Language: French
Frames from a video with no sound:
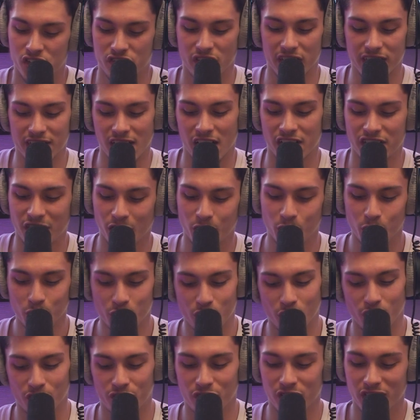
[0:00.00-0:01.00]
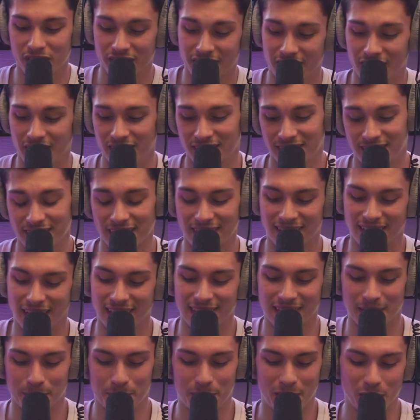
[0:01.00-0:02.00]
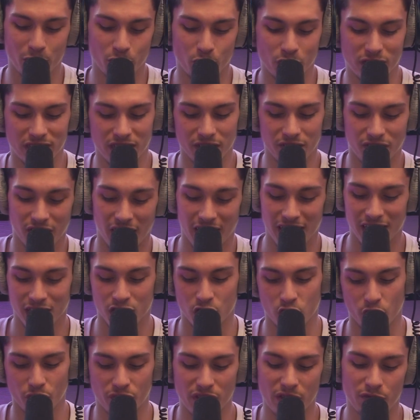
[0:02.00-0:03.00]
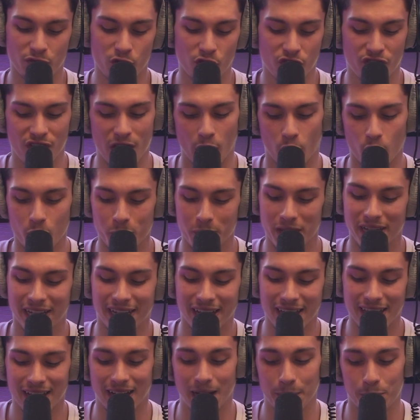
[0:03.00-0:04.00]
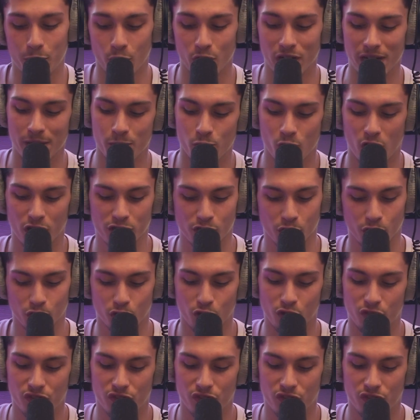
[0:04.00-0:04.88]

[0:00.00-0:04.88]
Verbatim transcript: viens viens tout en finesse, cette année pleine d'ivresse, je vais vous faire maigrir, appelez-moi centre